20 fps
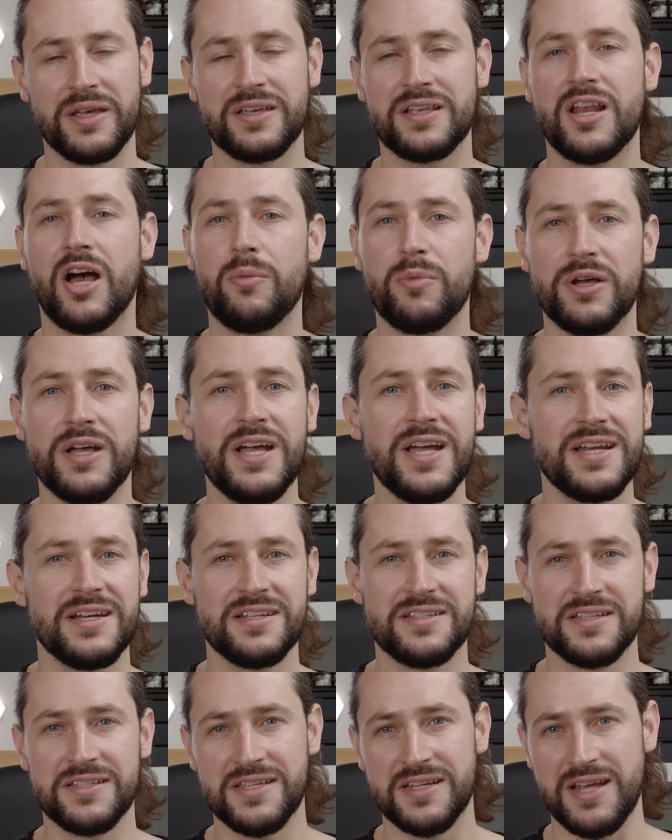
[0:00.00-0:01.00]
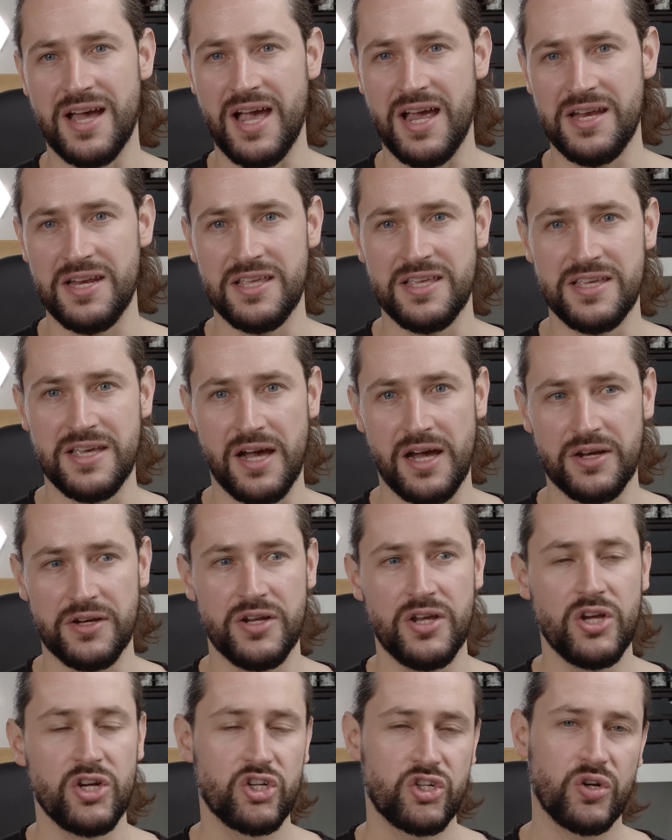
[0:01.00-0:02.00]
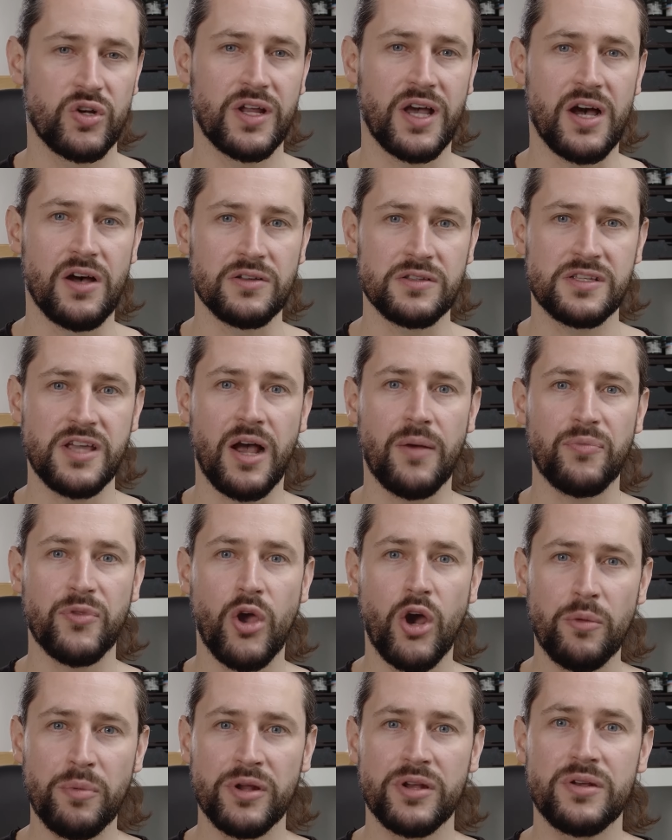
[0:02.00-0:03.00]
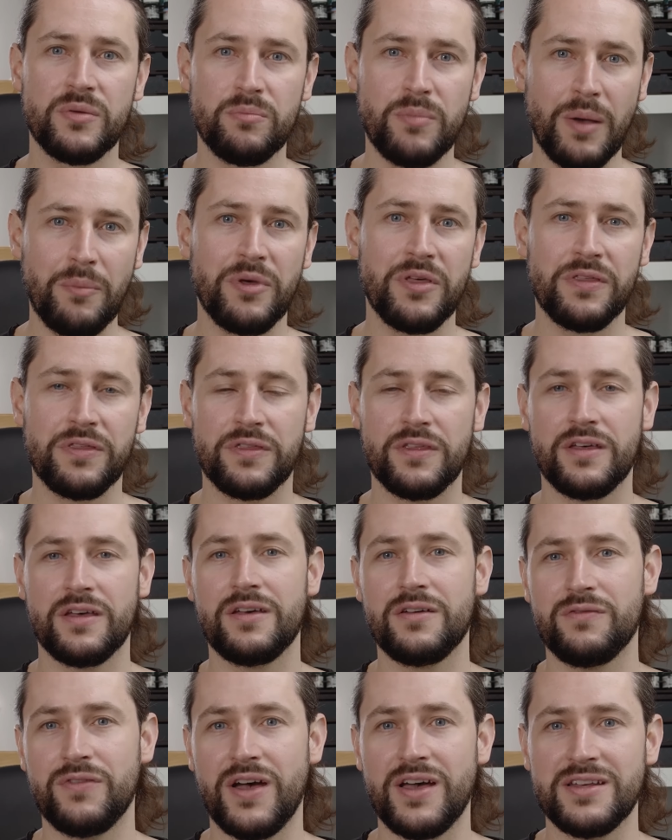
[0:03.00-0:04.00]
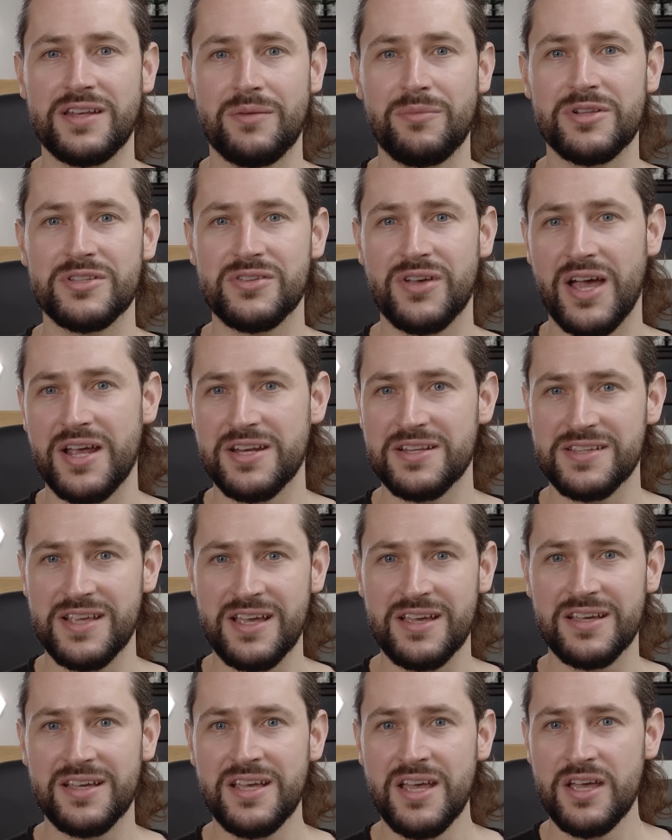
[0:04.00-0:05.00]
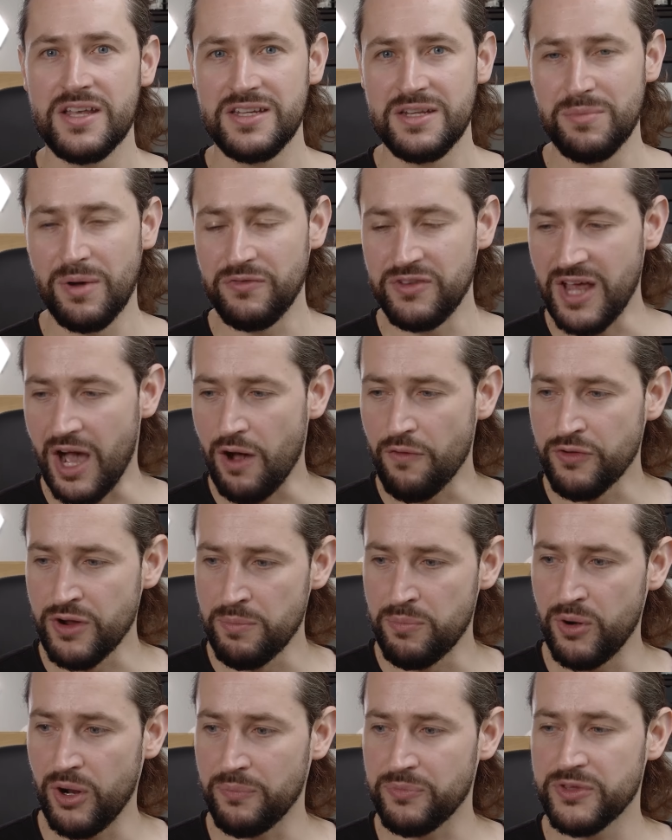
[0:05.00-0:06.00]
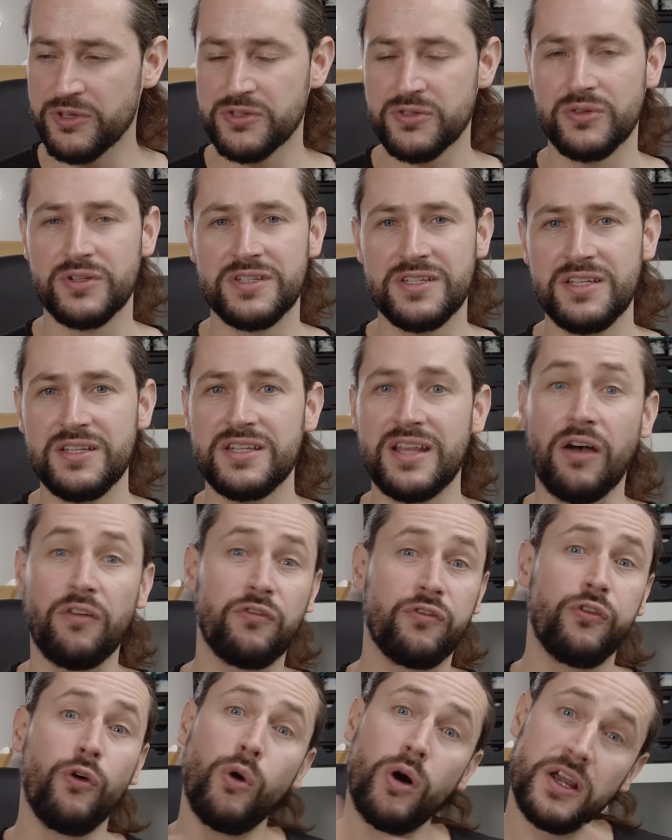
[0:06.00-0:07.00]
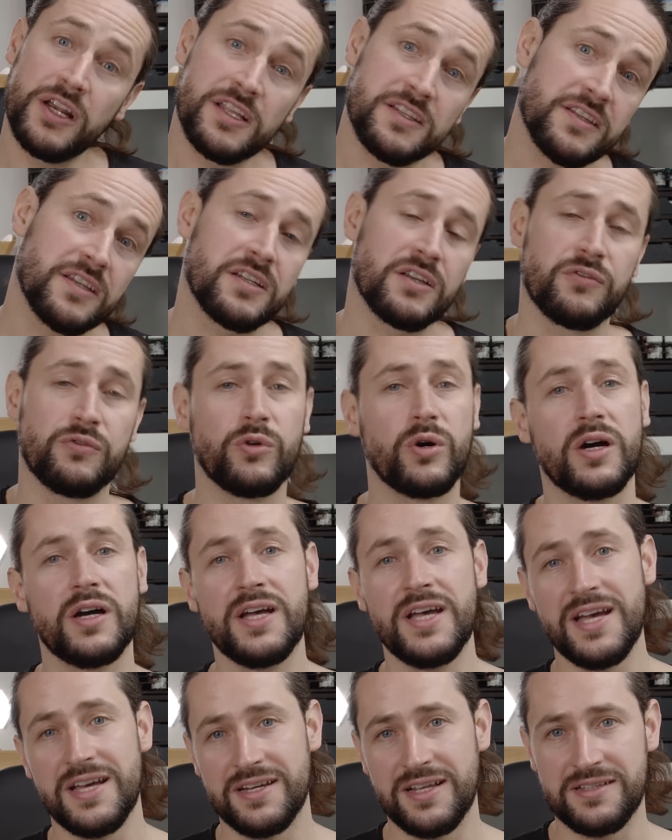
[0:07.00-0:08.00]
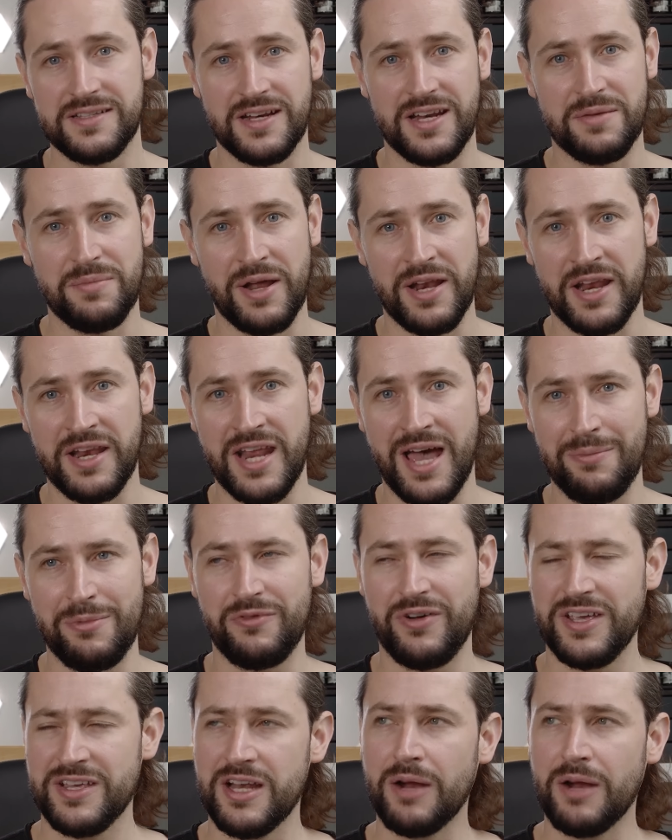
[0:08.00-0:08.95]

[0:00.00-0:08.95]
Ich glaube, die sind seit einigen Jahren schon raus. Ja, Urban Mammoth äh, war damals so eine Sache, die mal wieder aufgeploppt ist und die davor, in der Zeit davor, tatsächlich mal ein Name war.